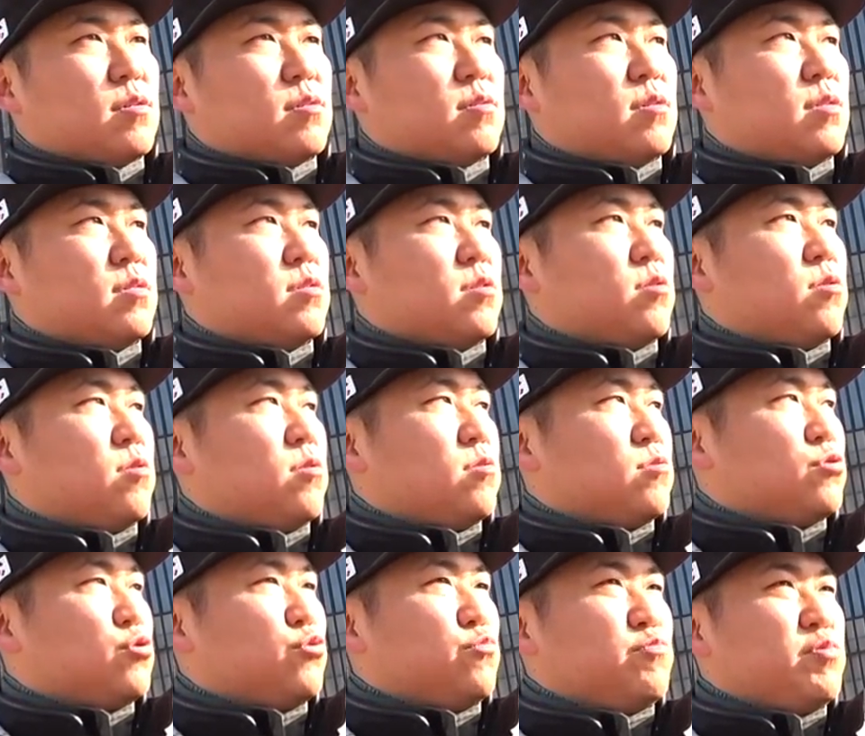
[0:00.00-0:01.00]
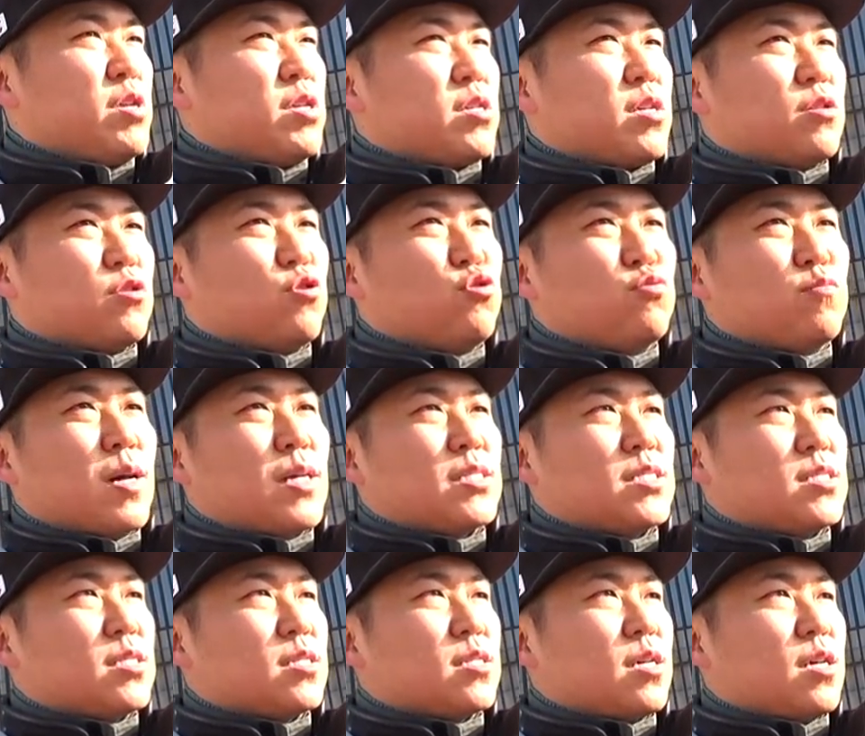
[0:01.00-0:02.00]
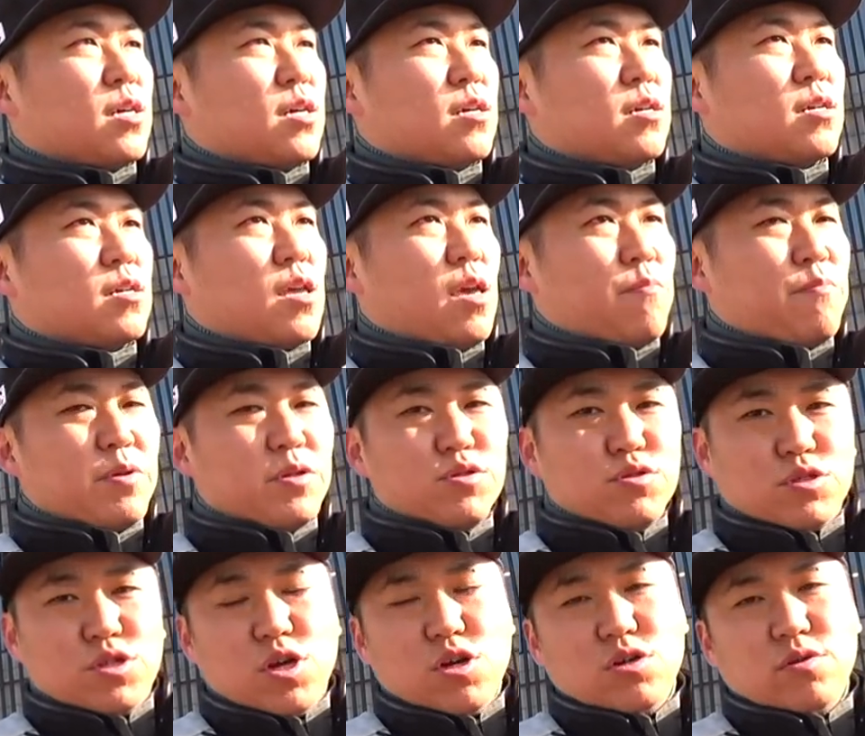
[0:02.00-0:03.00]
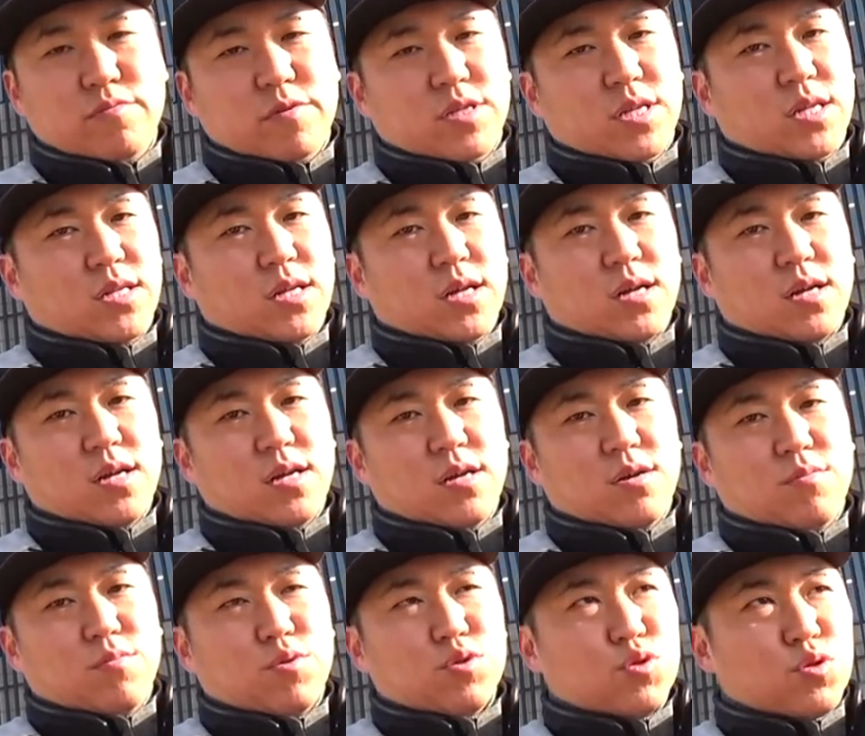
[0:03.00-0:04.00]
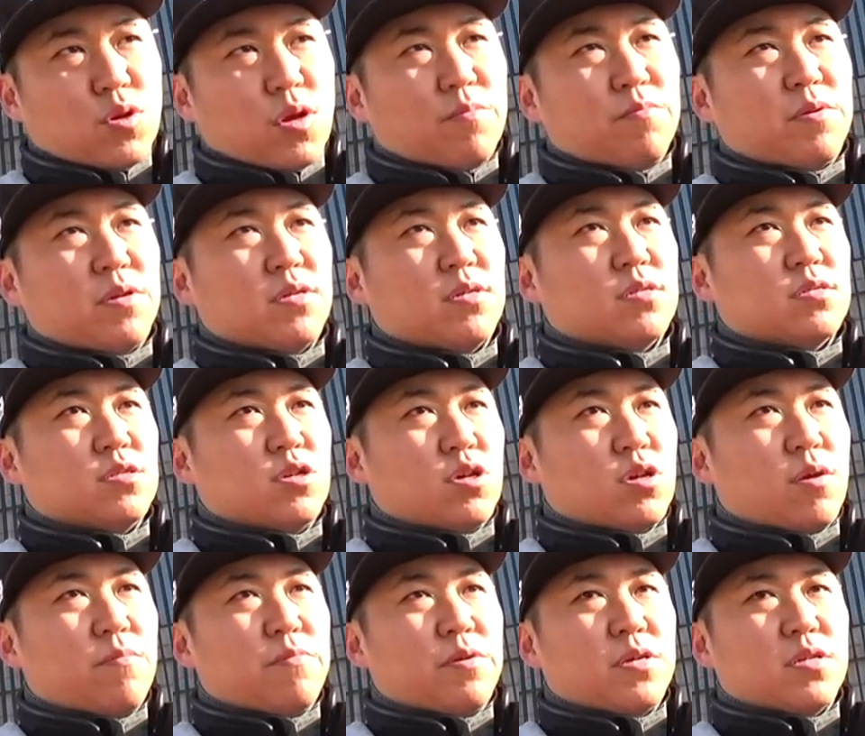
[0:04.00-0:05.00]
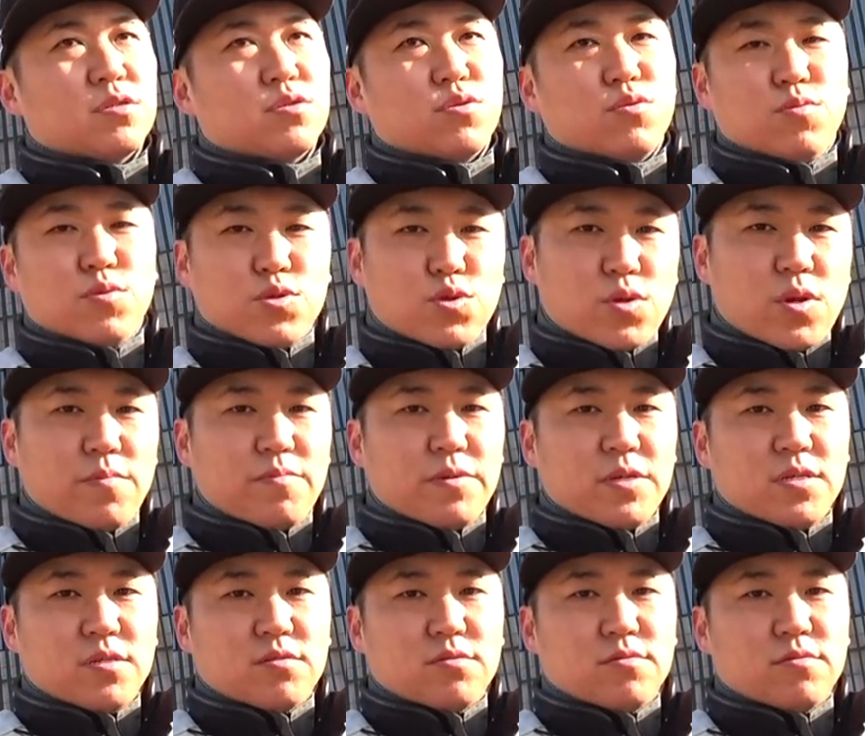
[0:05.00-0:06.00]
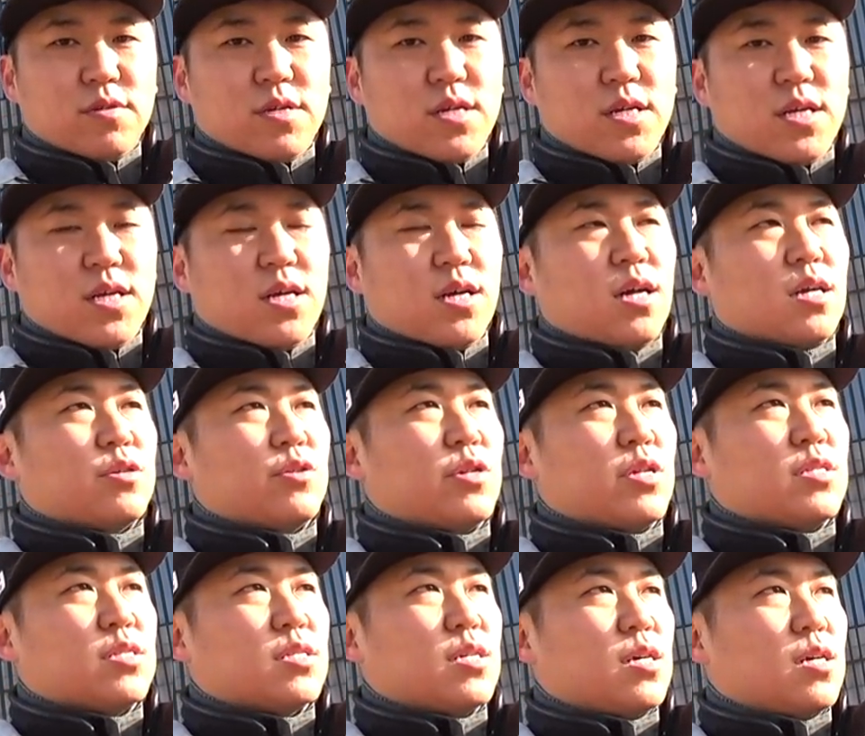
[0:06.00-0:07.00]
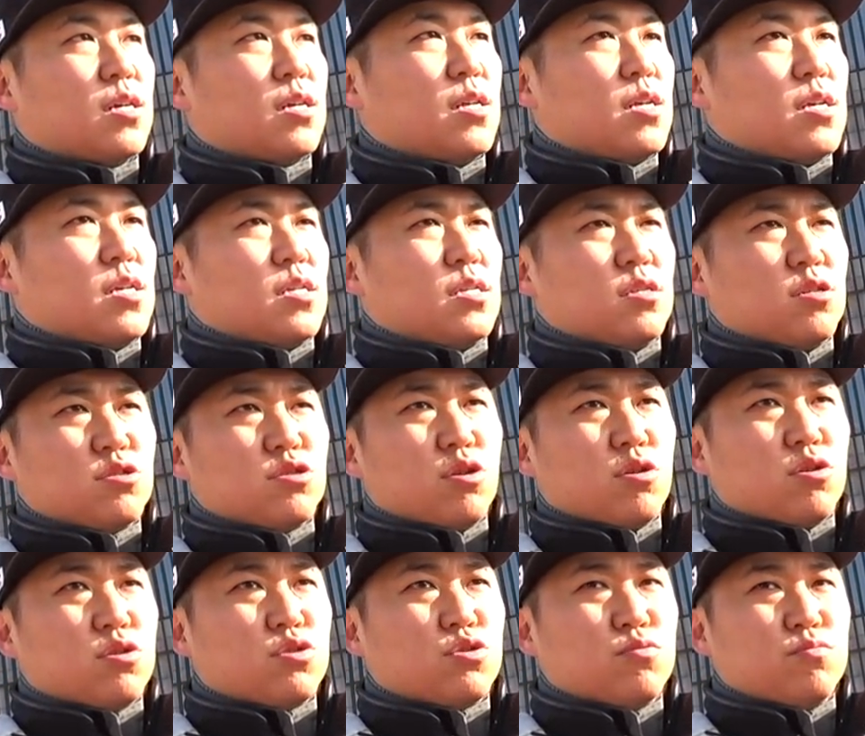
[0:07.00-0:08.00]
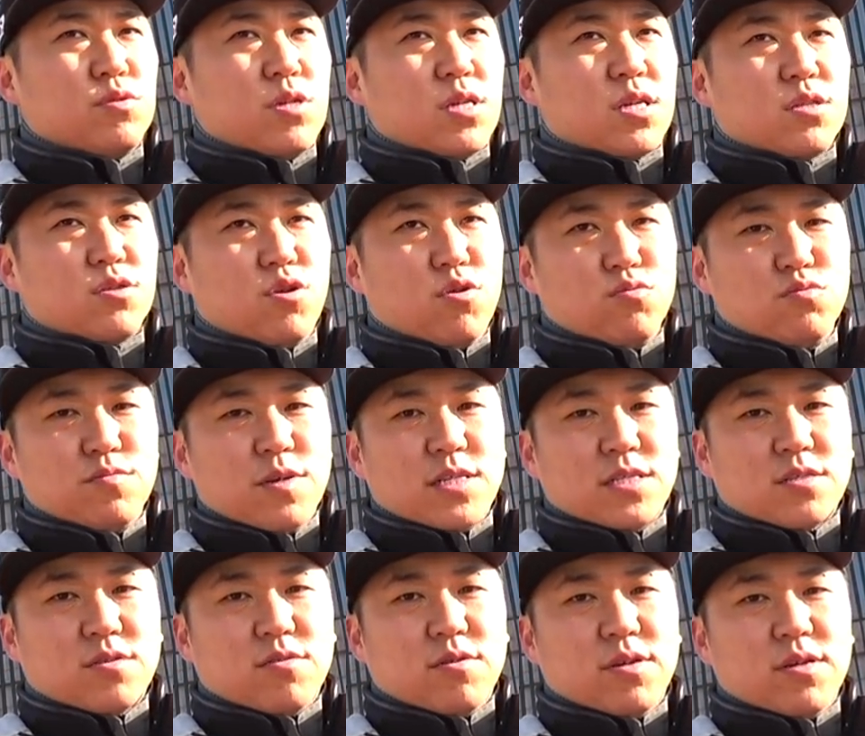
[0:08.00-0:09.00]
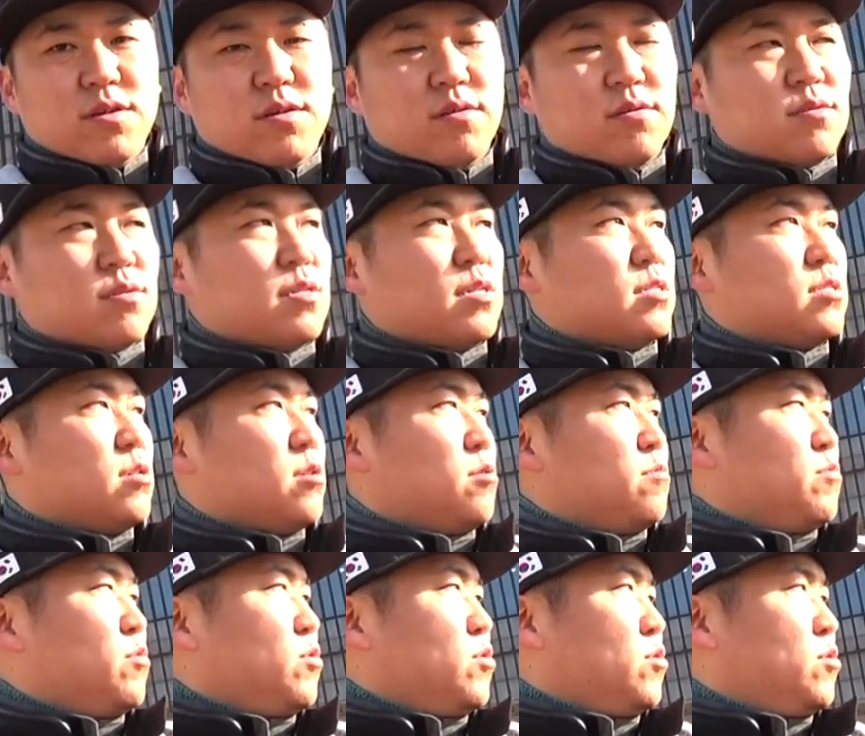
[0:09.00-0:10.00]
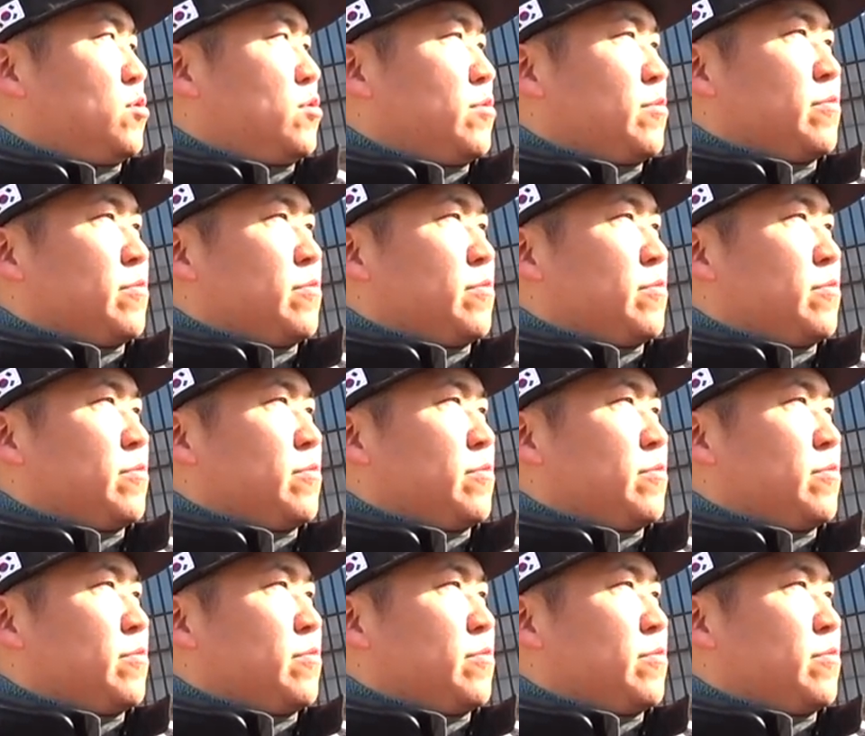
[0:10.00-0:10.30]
그래서 준비할 게 너무 많으니까 캠핑도 처음인데다가 모토 캠핑을 첫 캠핑을 또 모토 캠핑으로 하게 되니까 이것저것 준비할 게 너무 많은 거예요 그래서 뭐